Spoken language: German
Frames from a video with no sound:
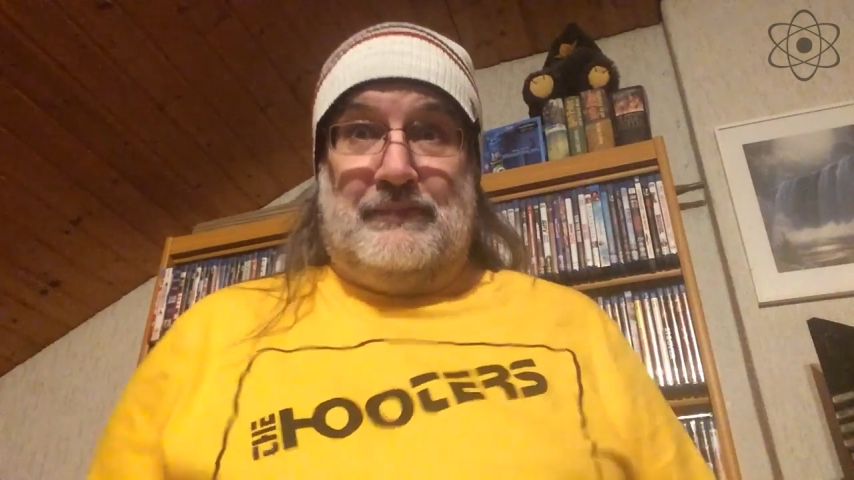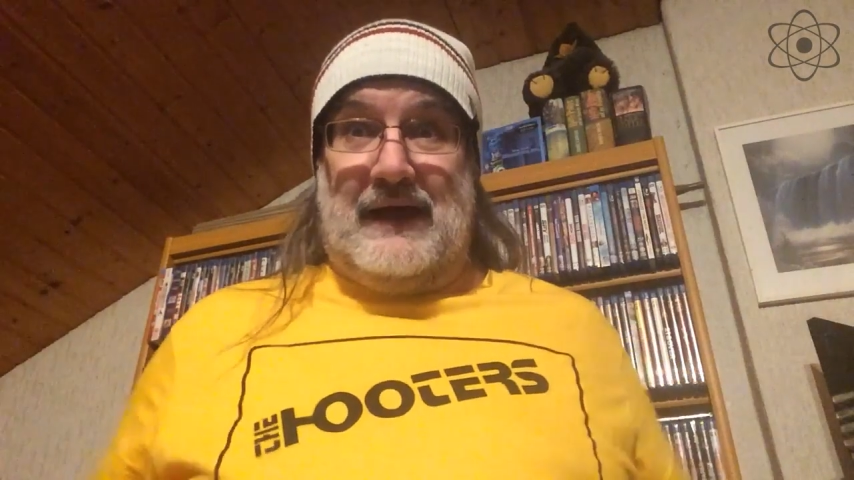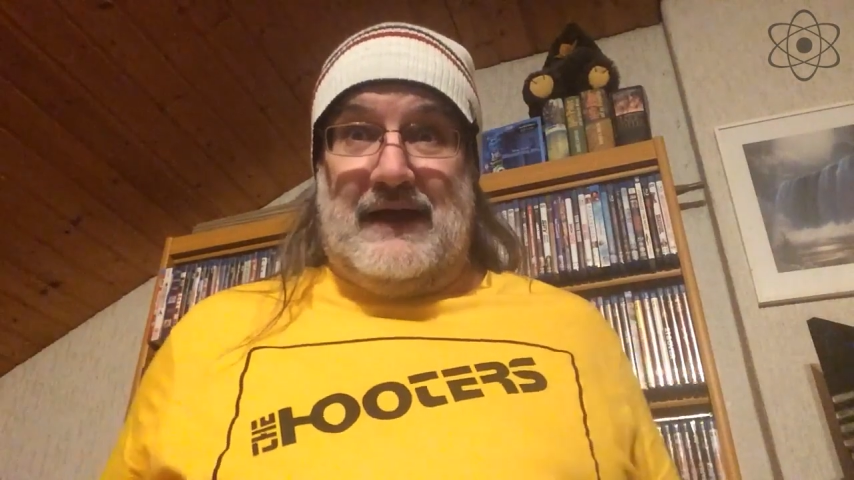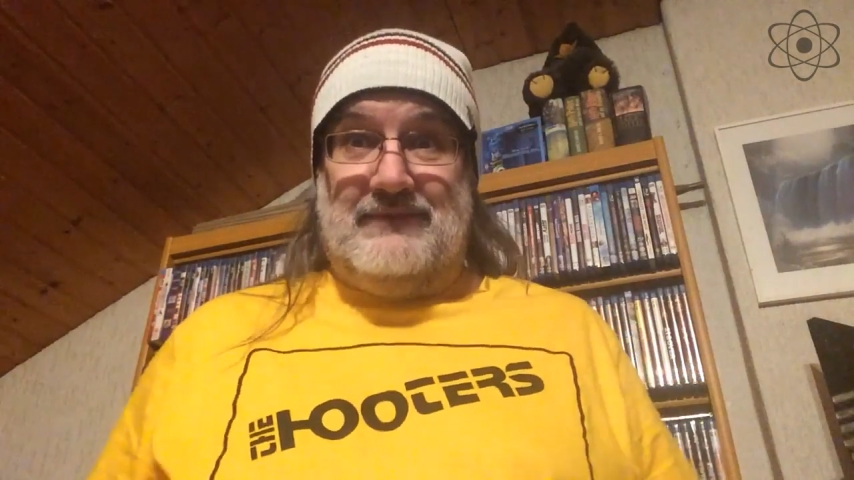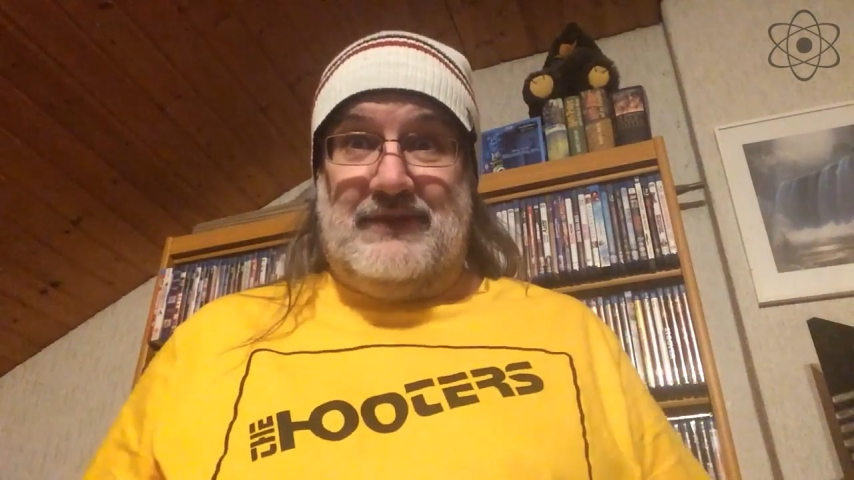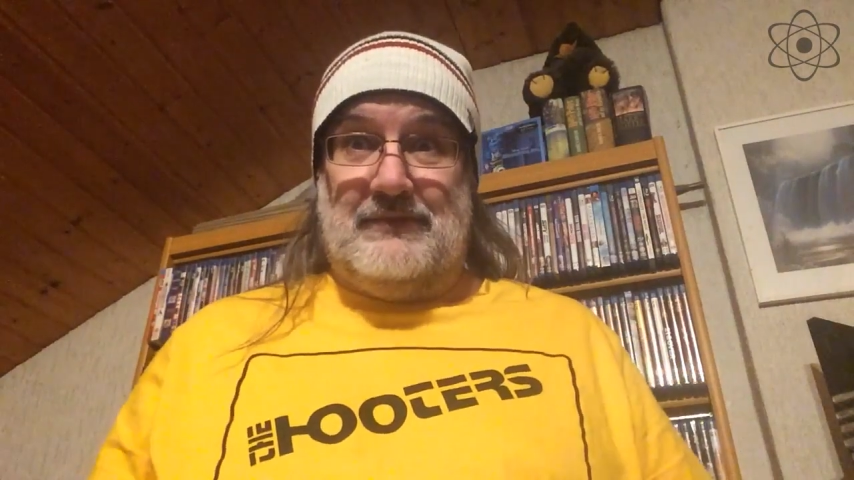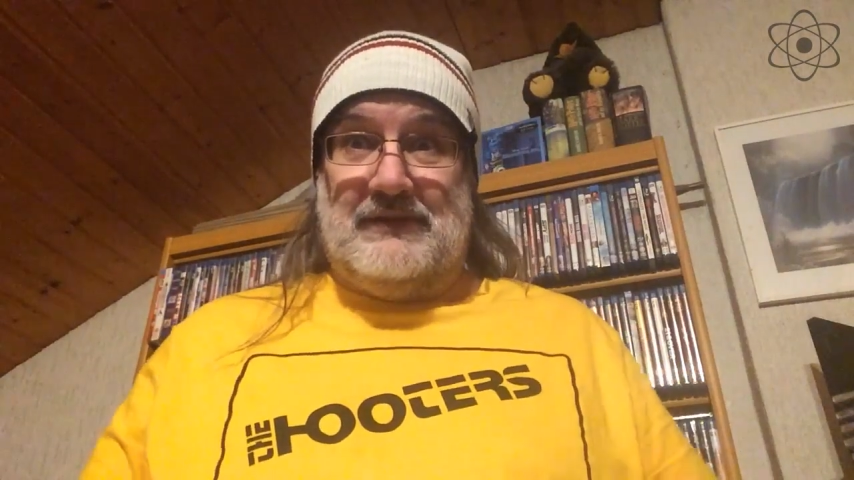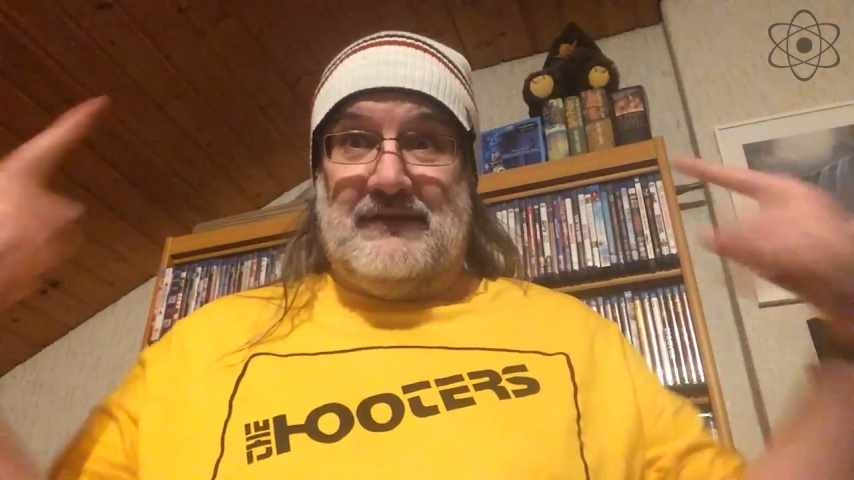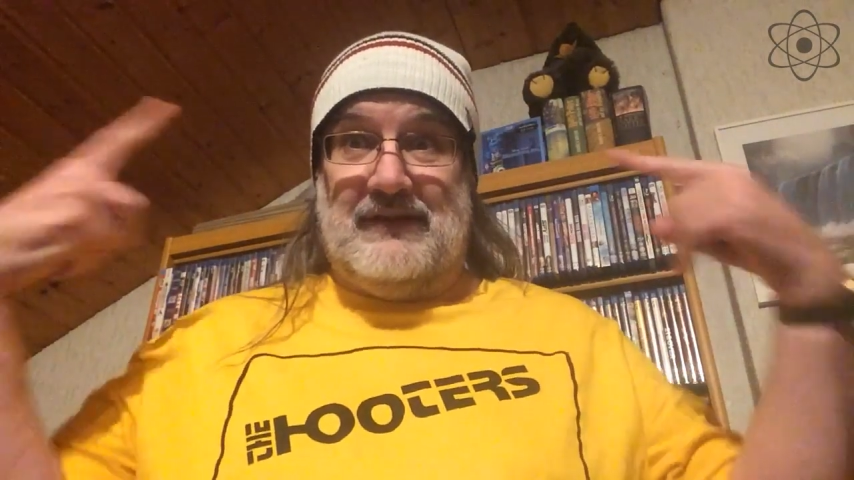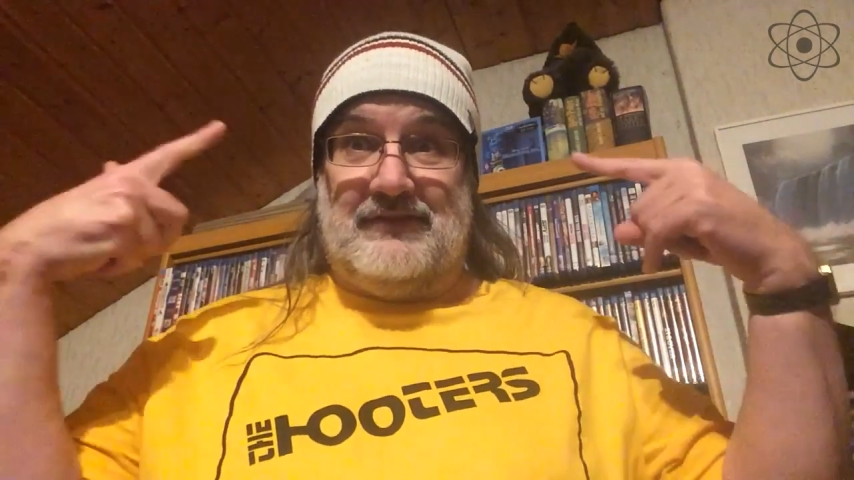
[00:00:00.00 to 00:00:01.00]
beim Video mit
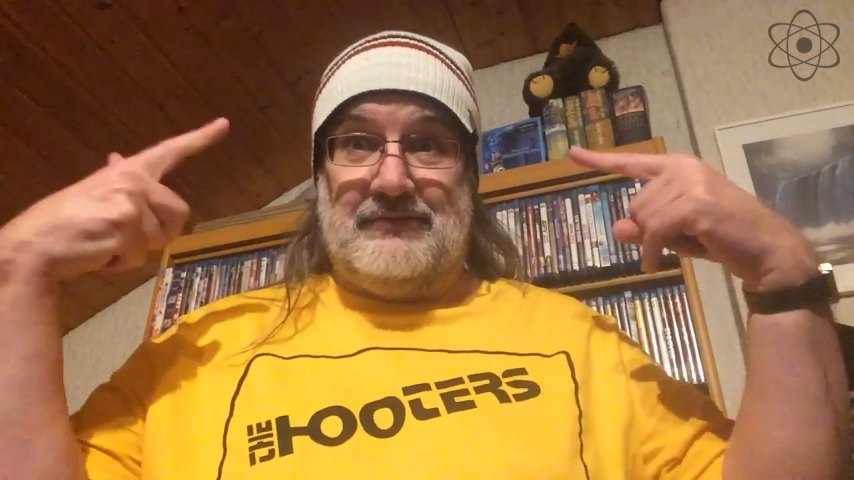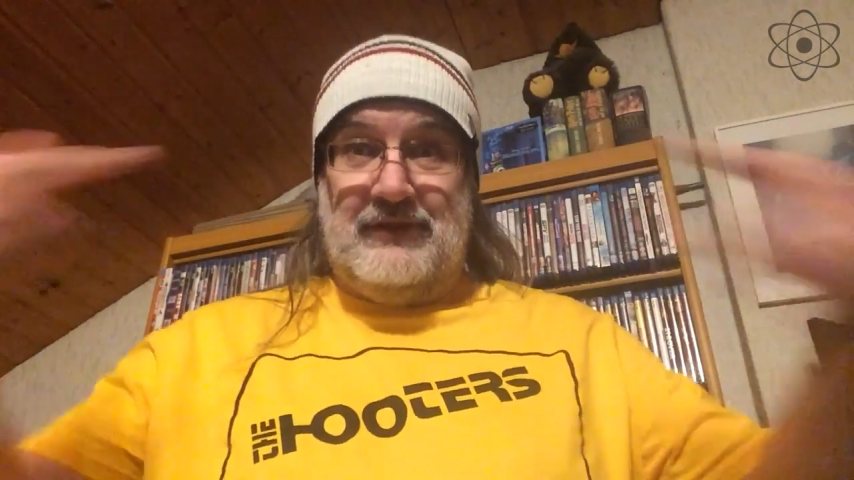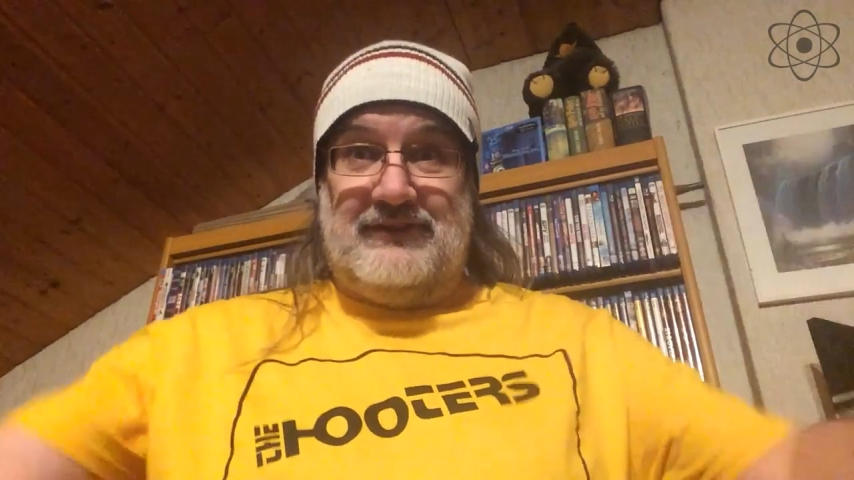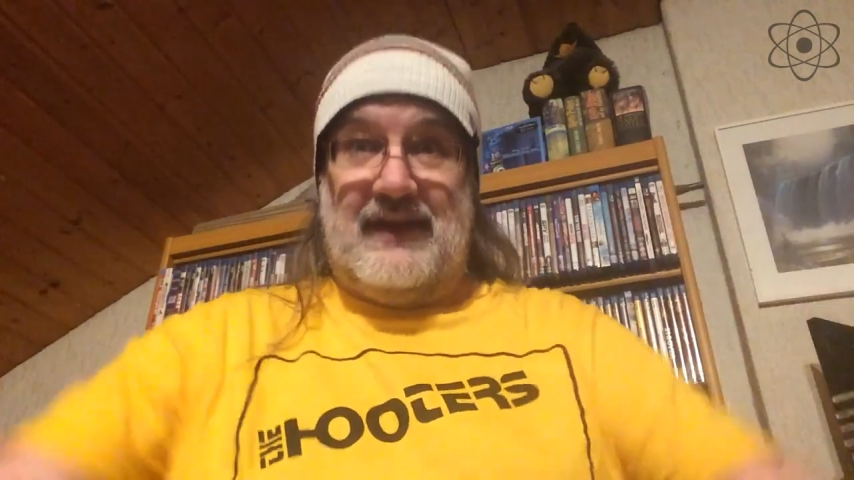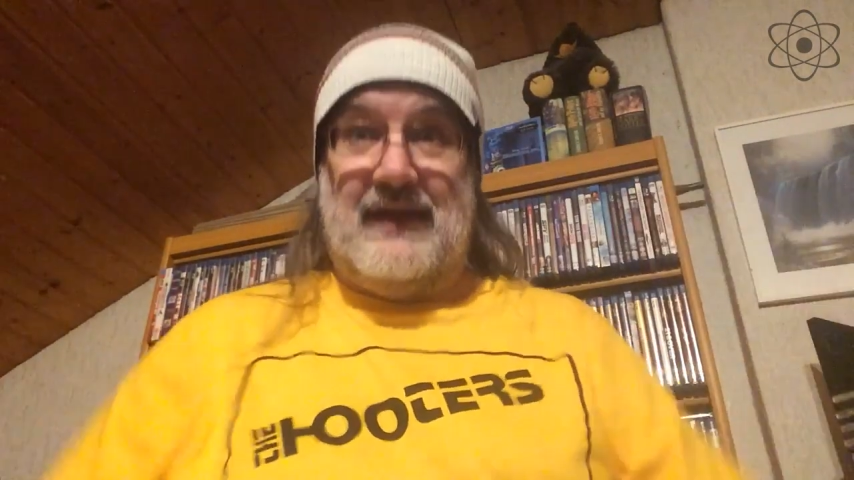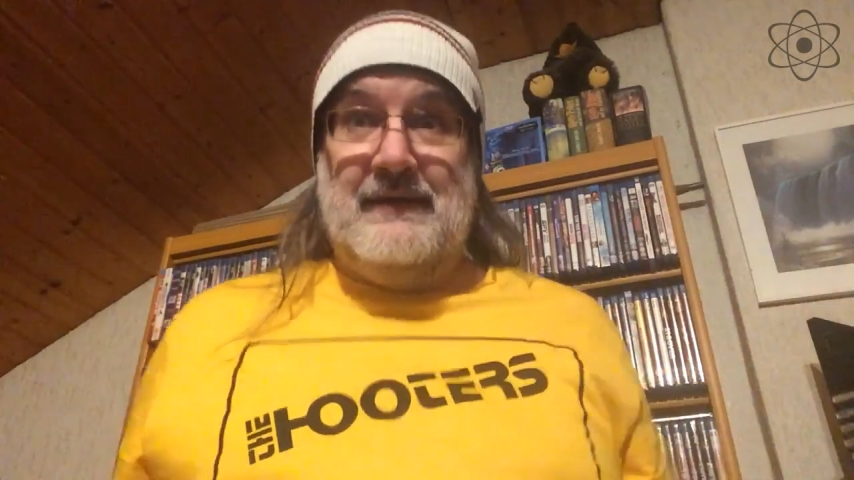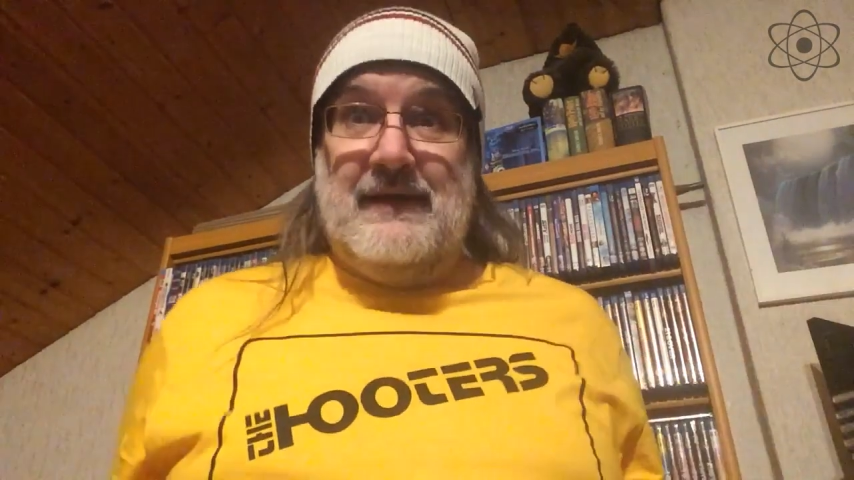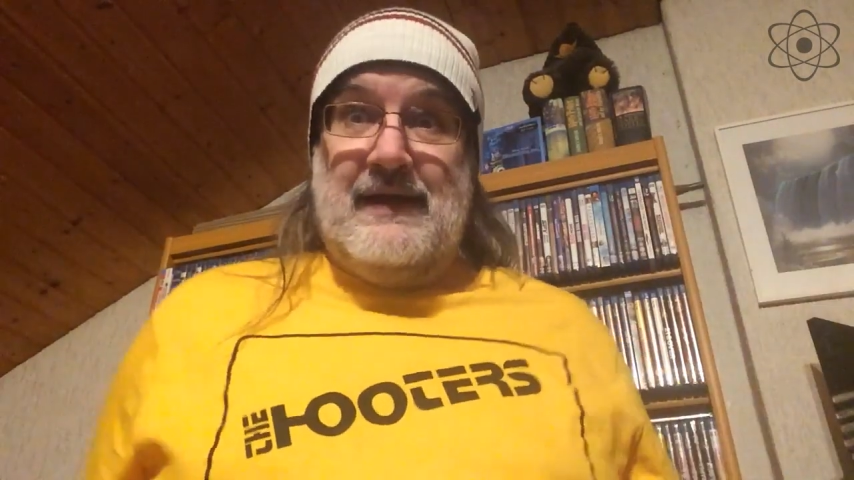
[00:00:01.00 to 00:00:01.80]
einer weißen Mütze.